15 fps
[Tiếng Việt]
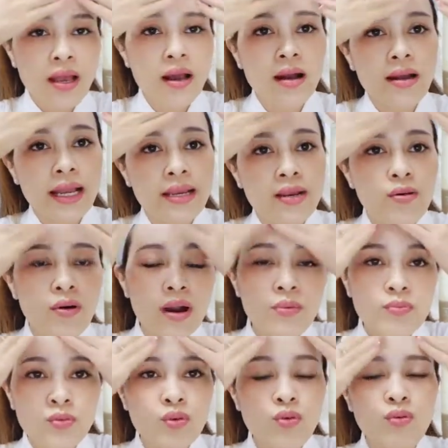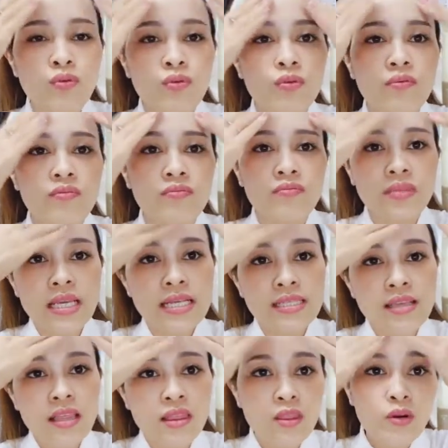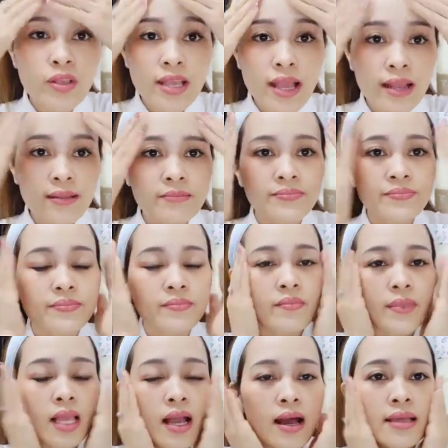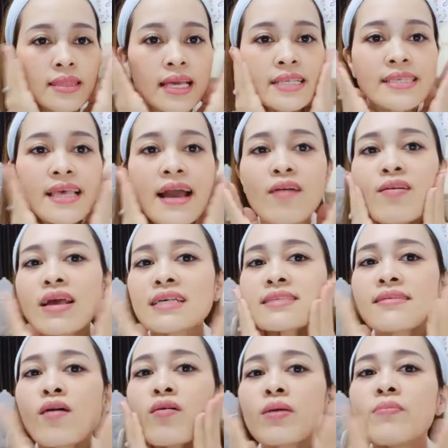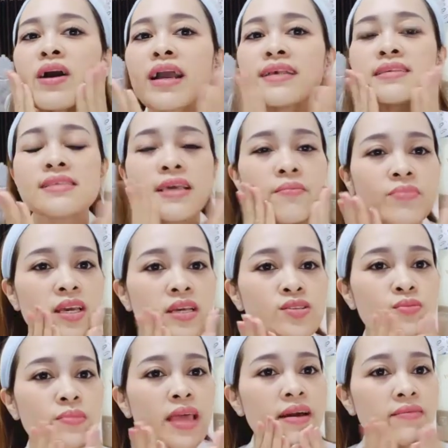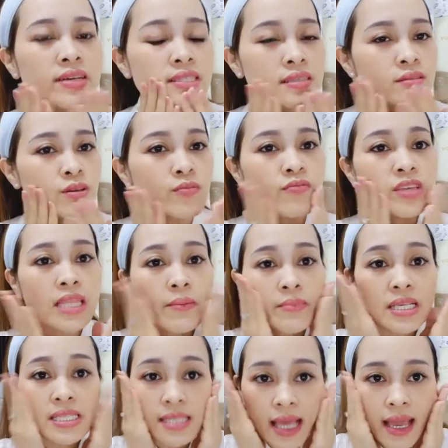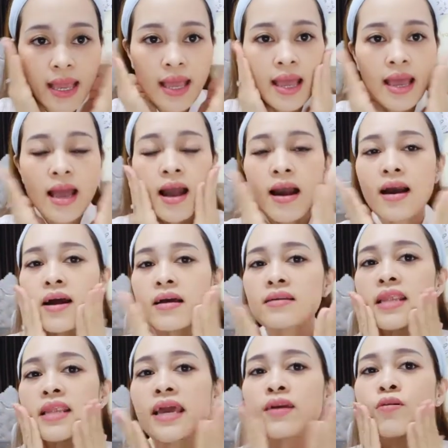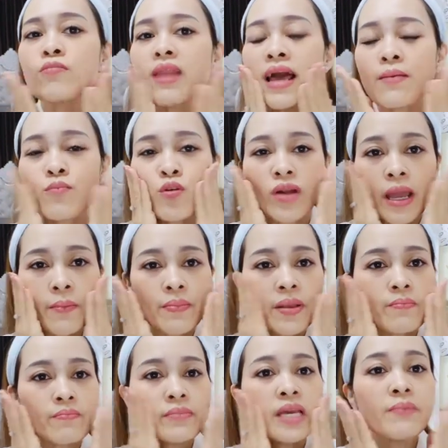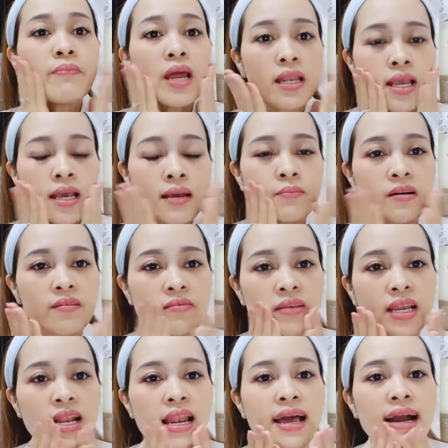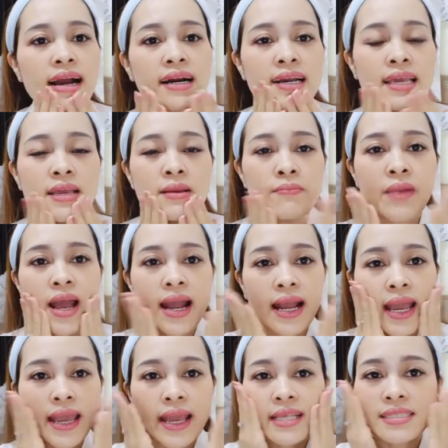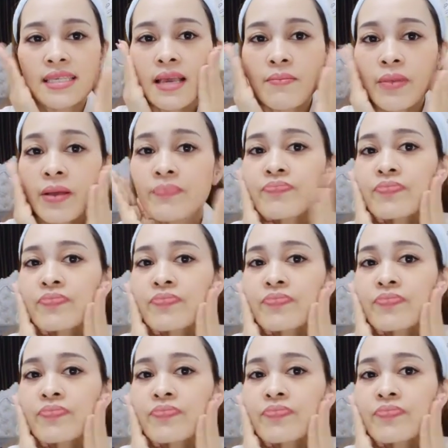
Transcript: uh, cái độ hấp thụ tinh chất tốt nhất À, tại sao là sau cái bước enzyme thì chúng ta phải sử dụng vitamin C? À, đấy cũng là một cái biện bí mật bởi vì là khi mà cái enzyme ấy